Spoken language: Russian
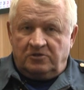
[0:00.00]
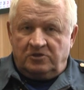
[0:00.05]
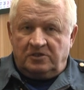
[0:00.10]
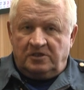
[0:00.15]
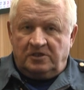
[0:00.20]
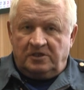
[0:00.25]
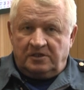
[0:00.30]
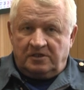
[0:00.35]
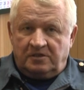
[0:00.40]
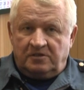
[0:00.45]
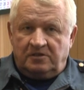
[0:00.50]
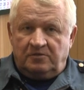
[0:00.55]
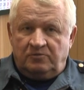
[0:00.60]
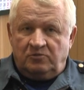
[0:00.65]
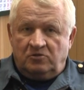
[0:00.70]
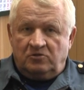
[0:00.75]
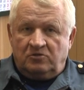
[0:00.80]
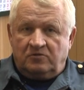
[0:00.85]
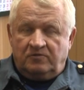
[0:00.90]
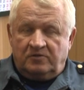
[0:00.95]
человек,
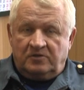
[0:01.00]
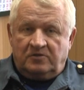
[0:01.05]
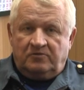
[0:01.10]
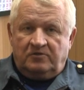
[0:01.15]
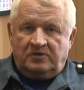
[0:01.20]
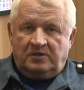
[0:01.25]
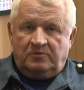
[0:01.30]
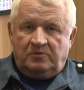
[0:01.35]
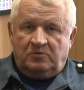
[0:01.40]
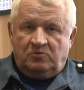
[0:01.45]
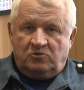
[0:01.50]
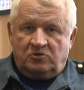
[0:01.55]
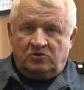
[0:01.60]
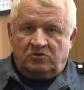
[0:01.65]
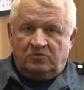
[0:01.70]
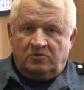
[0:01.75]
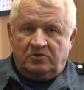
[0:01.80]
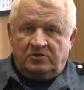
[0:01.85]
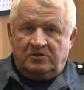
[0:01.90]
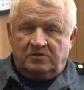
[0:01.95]
ребенок в это время, может
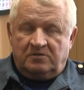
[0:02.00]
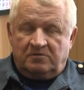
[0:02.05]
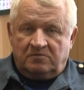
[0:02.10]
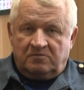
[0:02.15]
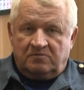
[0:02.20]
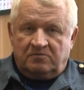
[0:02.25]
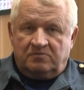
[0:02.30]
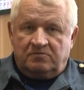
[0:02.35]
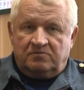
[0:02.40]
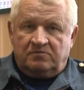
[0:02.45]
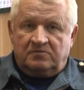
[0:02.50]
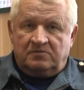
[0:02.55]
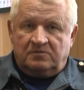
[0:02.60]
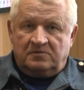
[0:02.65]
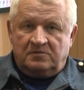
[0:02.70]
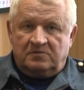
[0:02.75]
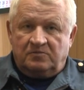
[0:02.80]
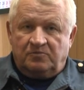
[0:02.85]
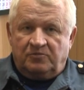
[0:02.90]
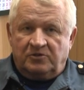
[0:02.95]
быть, э,
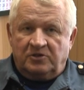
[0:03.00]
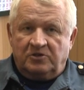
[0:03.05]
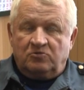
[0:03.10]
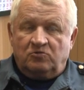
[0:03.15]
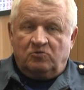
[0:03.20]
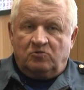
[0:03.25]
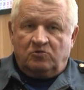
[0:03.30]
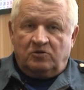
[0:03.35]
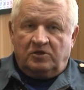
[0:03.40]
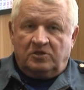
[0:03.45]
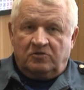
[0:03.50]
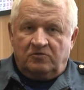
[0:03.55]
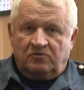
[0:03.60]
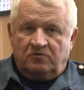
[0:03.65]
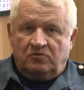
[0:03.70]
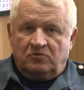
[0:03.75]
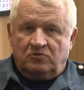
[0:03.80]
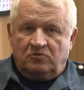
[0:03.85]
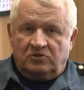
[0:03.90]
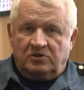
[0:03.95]
прыгнул куда-то в
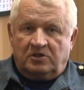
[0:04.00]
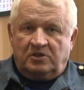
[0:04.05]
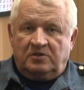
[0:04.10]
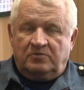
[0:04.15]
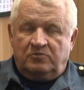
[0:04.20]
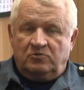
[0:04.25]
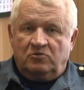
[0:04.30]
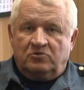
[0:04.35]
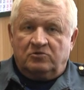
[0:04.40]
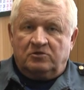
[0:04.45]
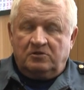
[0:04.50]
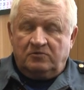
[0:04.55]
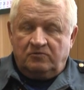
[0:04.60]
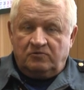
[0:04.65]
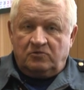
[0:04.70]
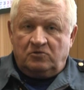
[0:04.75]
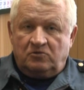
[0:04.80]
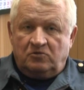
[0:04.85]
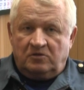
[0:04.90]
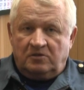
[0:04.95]
воду, захлебнулся и
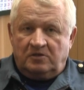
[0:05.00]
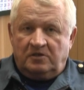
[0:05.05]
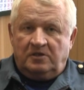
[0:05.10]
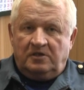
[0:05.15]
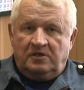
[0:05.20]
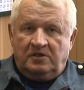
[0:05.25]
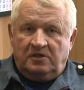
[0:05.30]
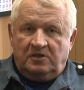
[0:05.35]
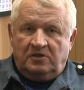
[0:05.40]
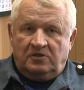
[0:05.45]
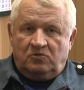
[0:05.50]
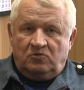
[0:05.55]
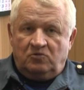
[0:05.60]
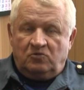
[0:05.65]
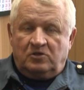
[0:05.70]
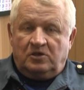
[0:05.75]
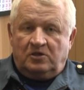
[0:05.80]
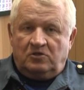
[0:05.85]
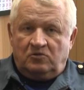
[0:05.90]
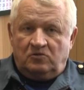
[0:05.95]
все, и
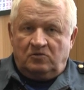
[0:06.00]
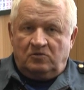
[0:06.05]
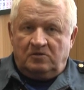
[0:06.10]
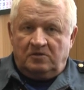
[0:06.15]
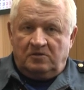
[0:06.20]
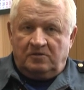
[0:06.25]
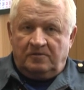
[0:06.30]
утонул.